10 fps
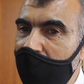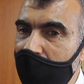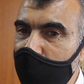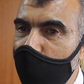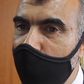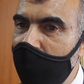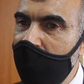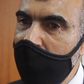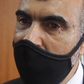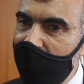اللي غتقوم
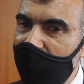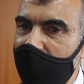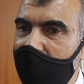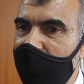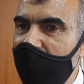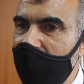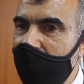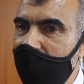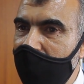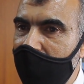في
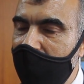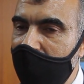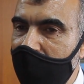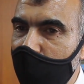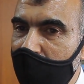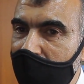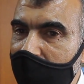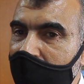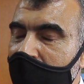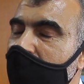هذا
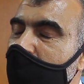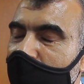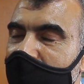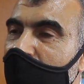المركب سوف